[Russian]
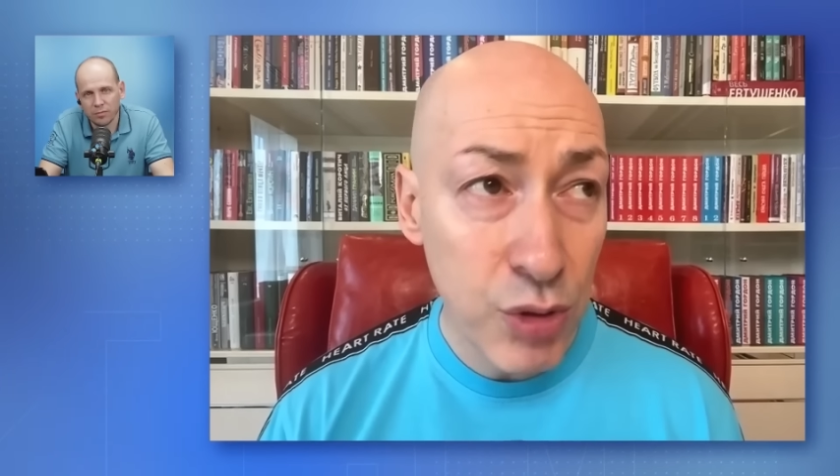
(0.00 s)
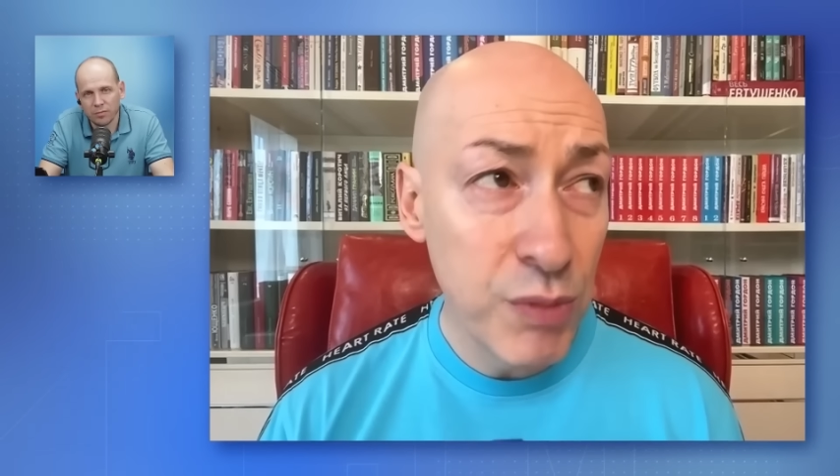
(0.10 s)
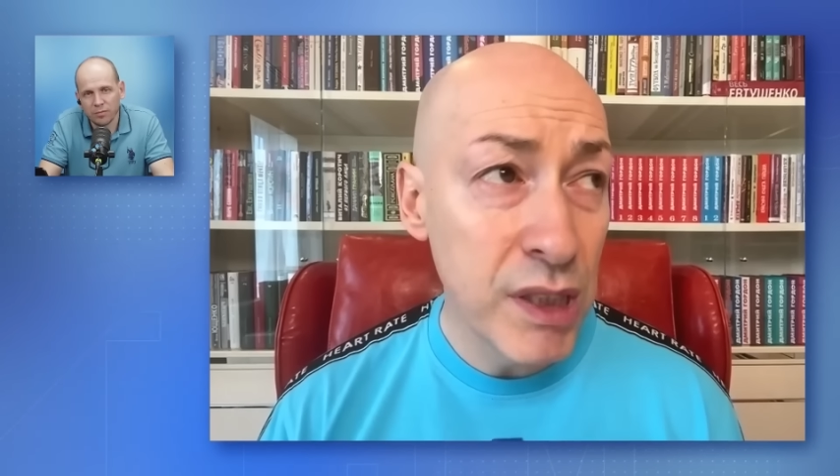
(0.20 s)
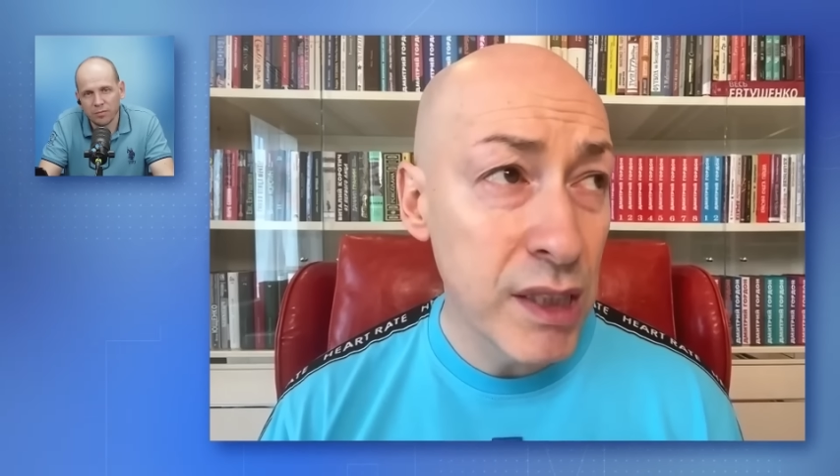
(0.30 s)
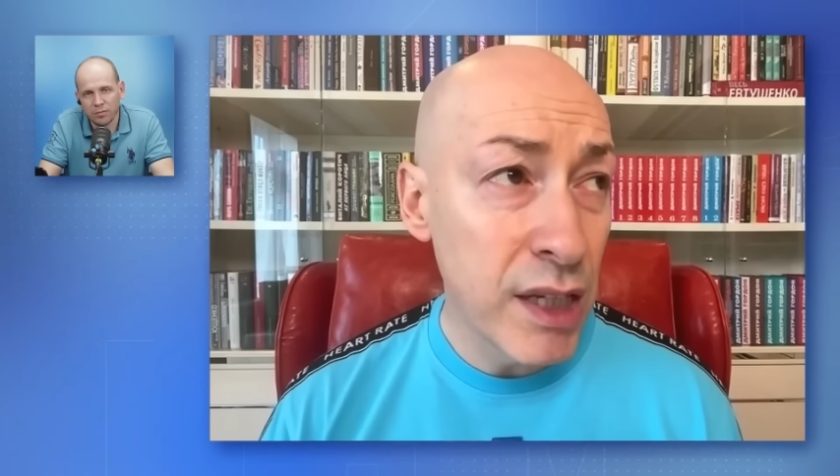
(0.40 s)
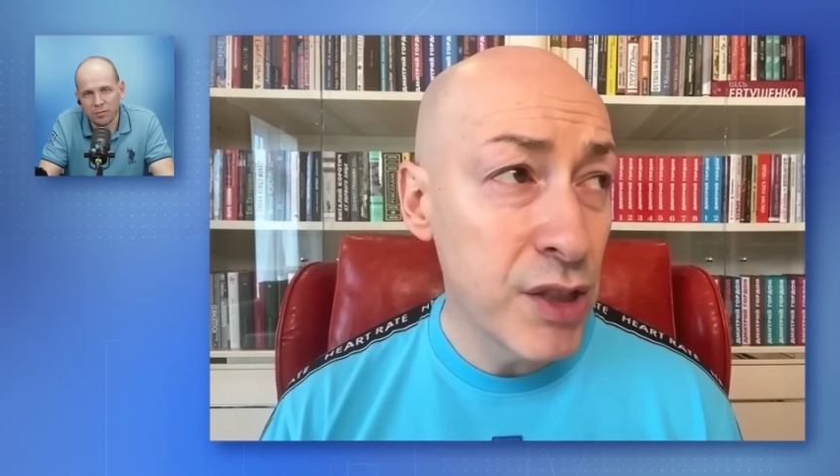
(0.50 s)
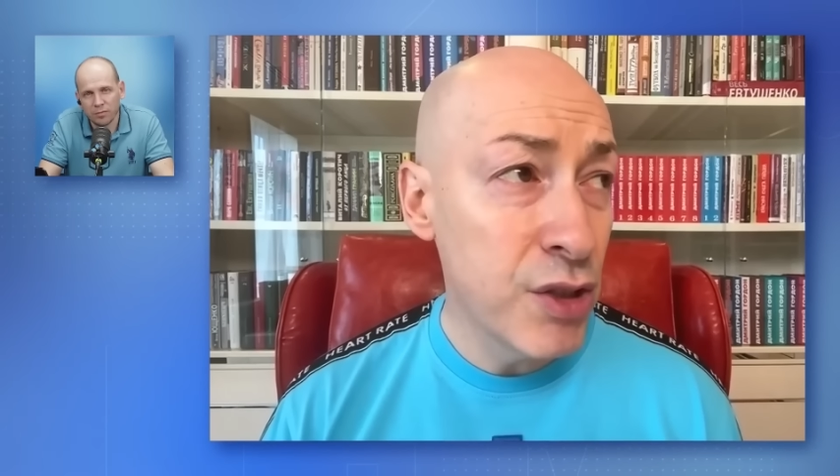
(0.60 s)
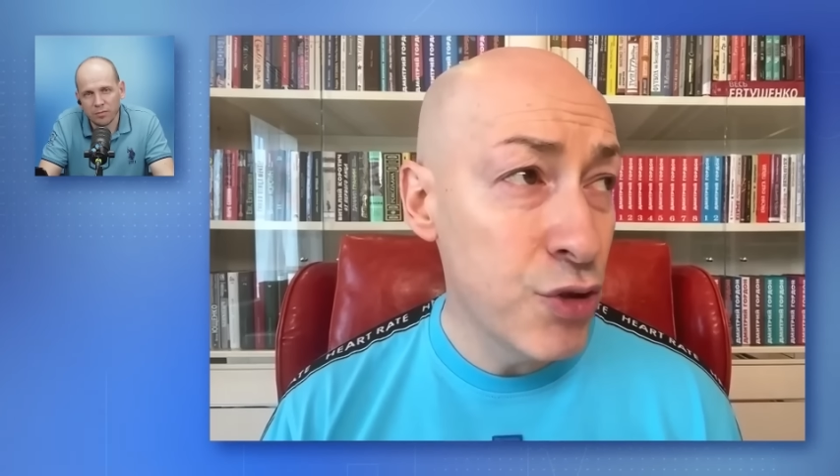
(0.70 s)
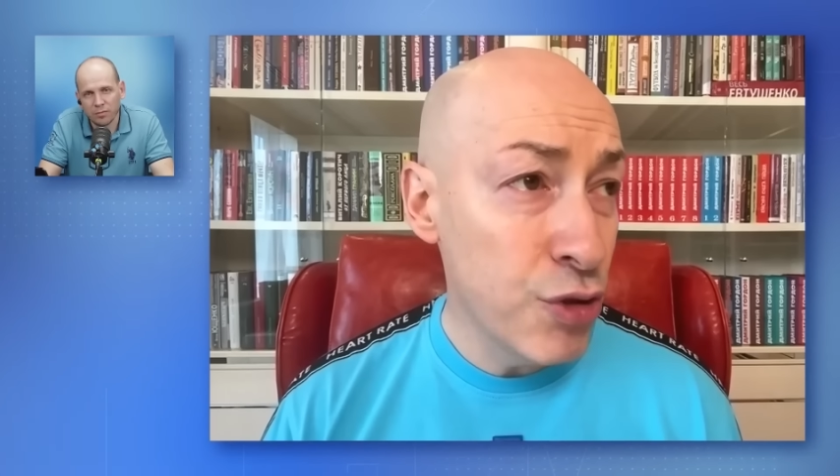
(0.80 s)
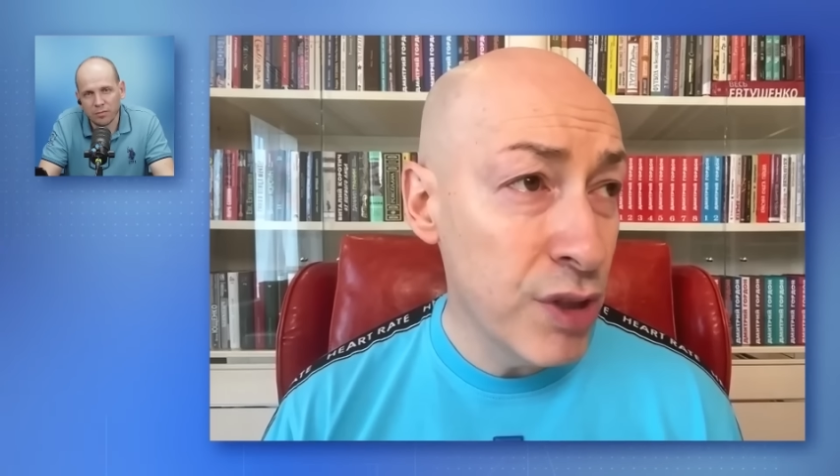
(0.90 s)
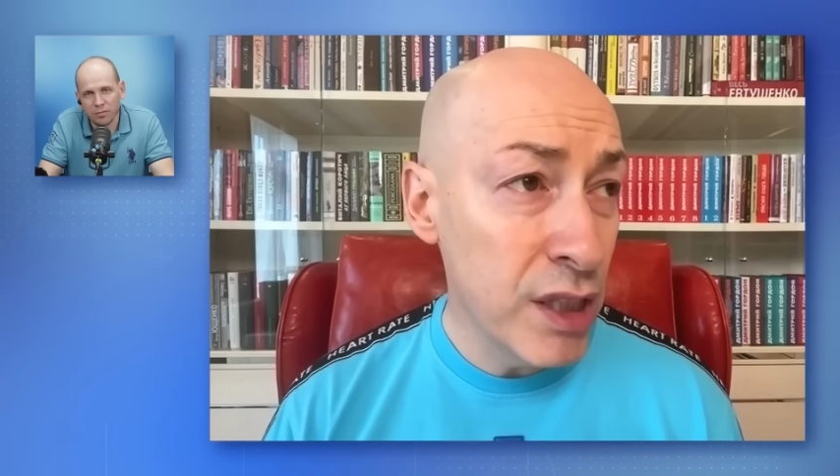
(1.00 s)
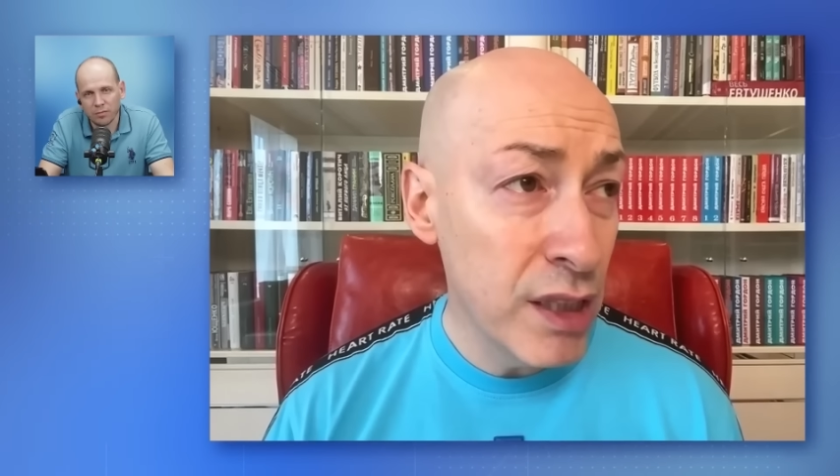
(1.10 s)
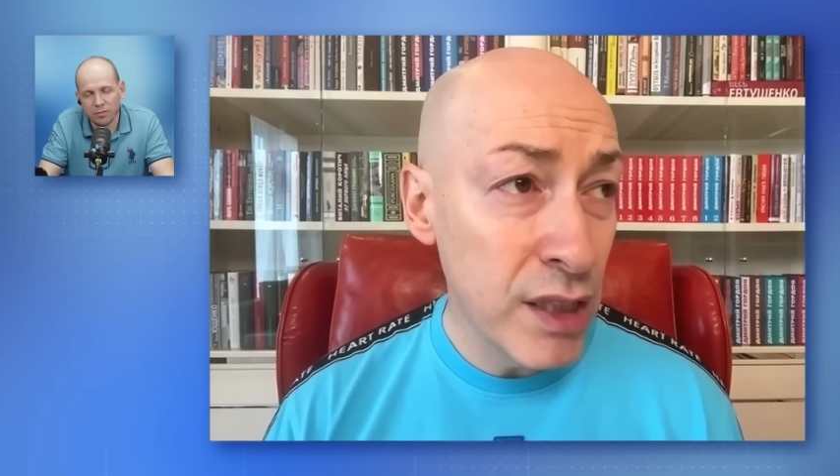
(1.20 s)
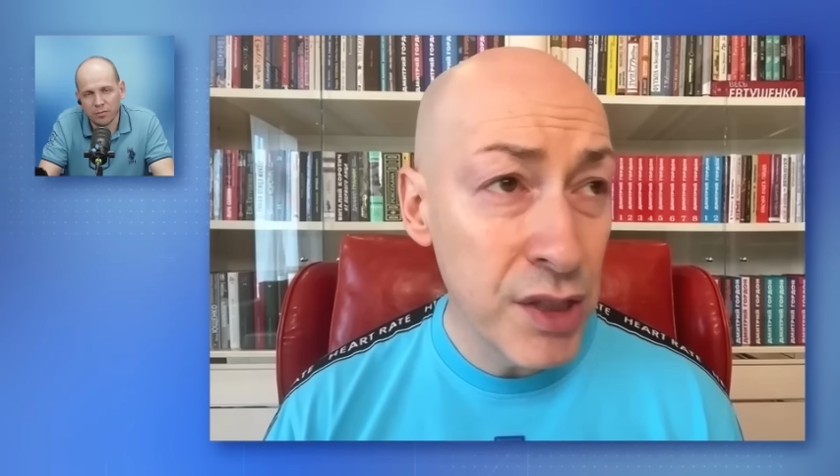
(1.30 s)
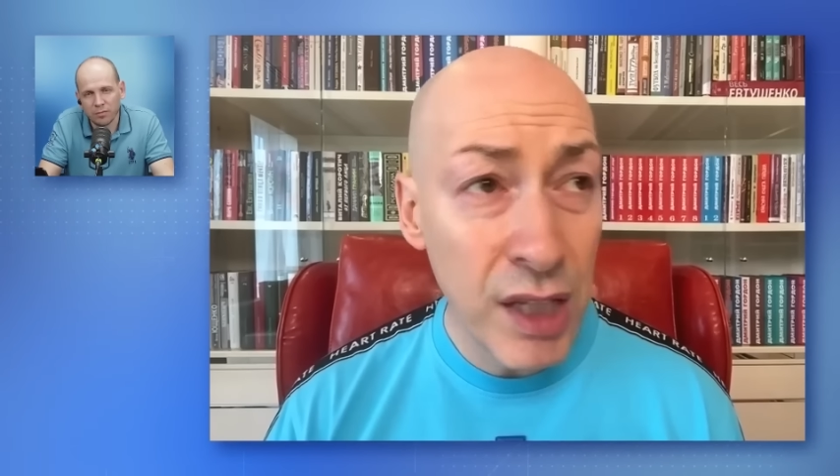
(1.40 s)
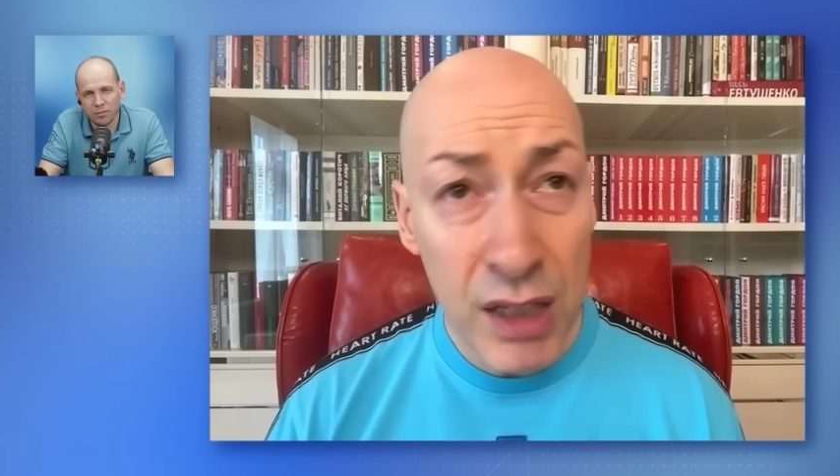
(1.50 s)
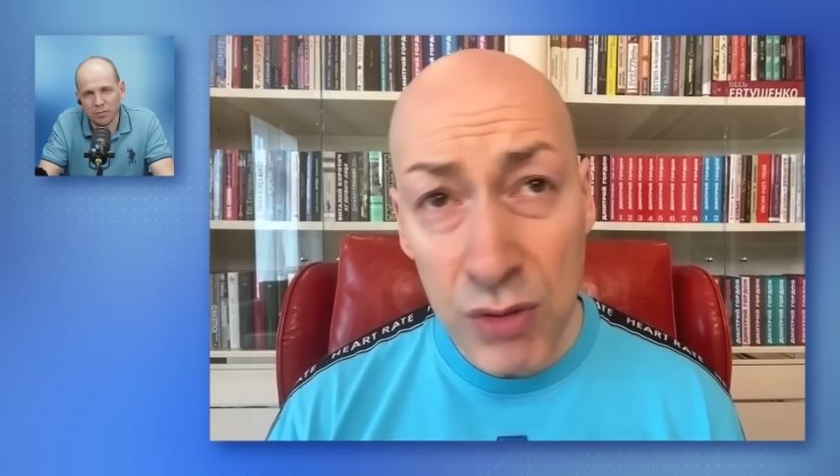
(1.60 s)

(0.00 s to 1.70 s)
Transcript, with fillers: Кто мне скажет, ничего она не должна,